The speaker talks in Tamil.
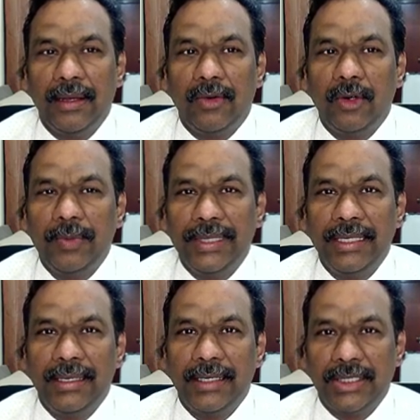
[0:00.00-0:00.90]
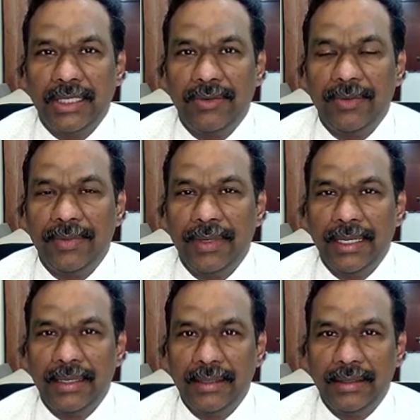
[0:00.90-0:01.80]
குடும்பத்தில் கிறிஸ்தவம்
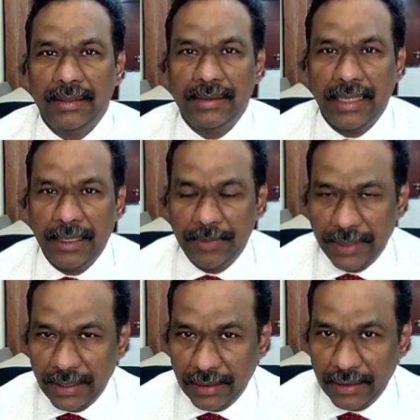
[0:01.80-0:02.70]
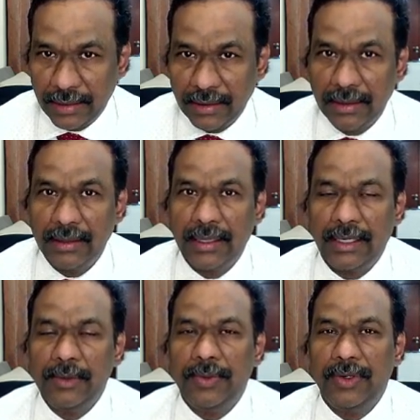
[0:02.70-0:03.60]
என்ற தலைப்பை
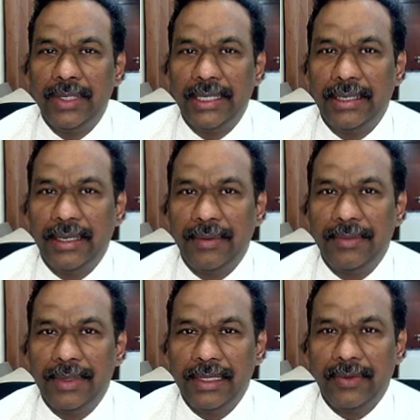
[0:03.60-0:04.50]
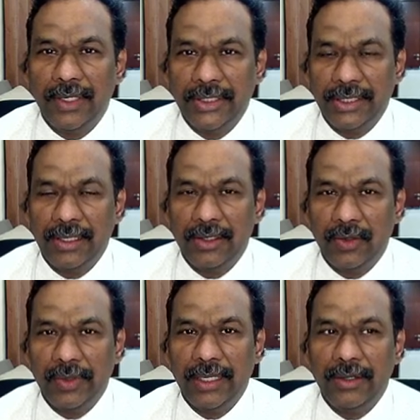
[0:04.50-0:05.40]
கருப்பொருளை நாம் இந்த வருஷத்துல
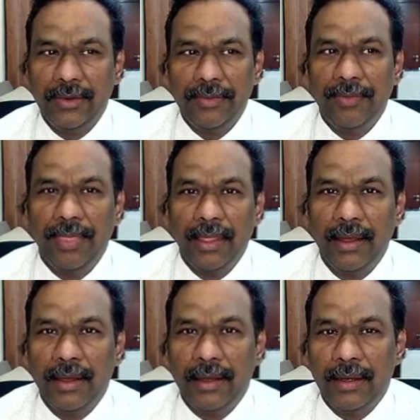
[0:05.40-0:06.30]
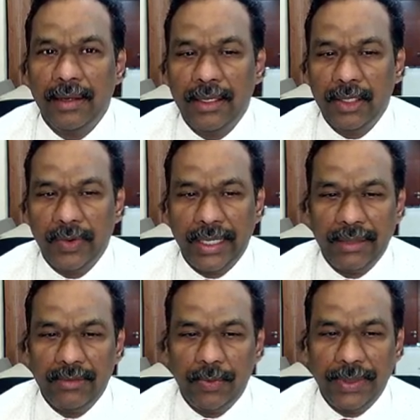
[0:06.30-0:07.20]
துவங்கினோம் இதுவரை
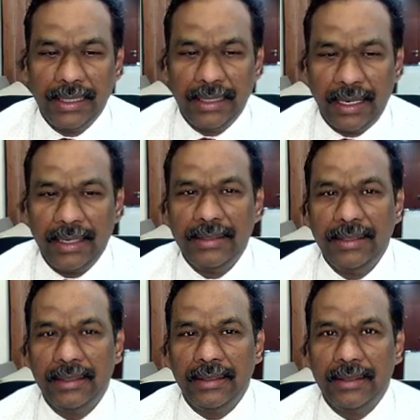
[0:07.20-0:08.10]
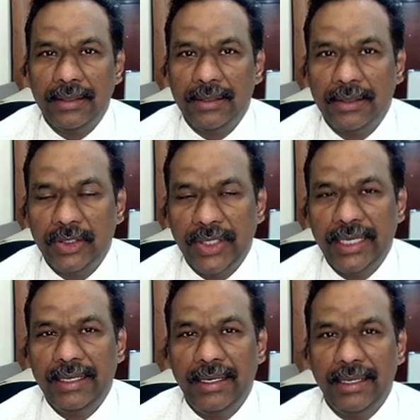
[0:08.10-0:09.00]
முப்பத்தி நான்கு
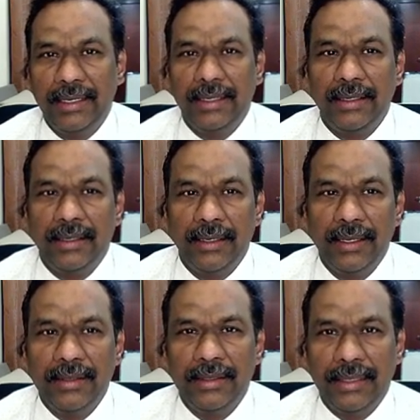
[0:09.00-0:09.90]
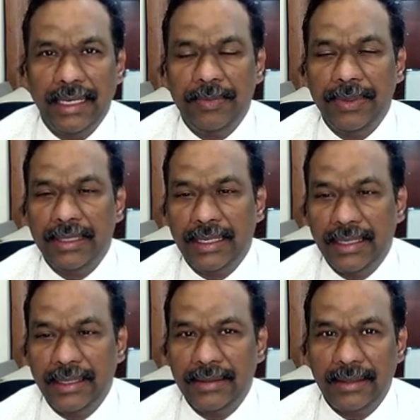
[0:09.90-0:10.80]
செய்திகளை இந்த தலைப்பின்
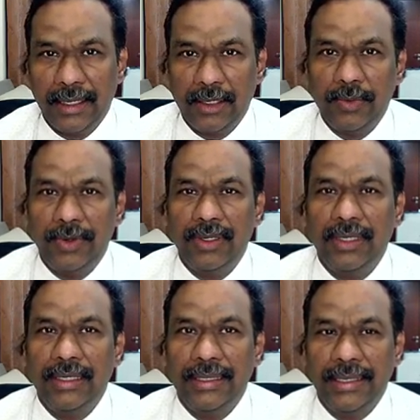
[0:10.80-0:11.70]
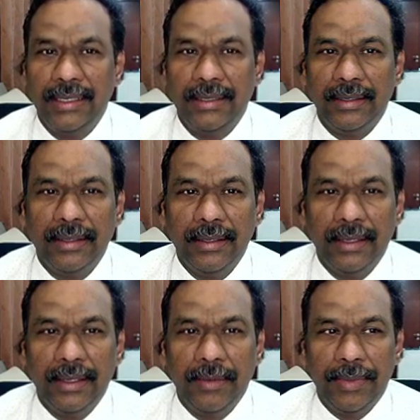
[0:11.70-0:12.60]
கீழே இந்த கருப்பொருளின் கீழே
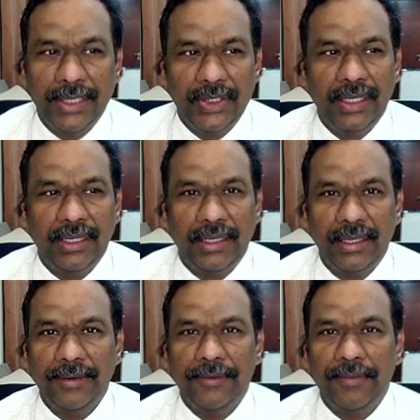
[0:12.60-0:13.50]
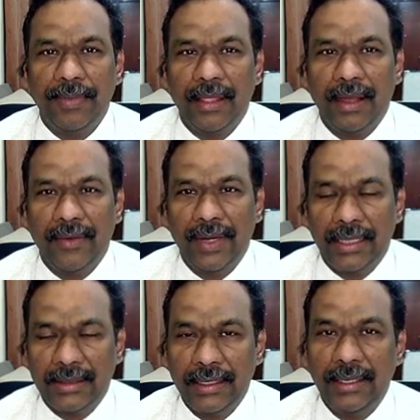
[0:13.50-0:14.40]
பேசியிருக்கிறேன் அவை
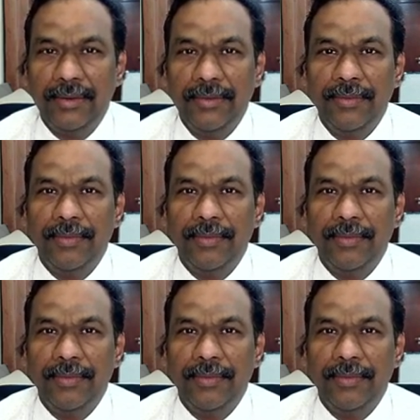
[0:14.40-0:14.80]
அத்தனையும்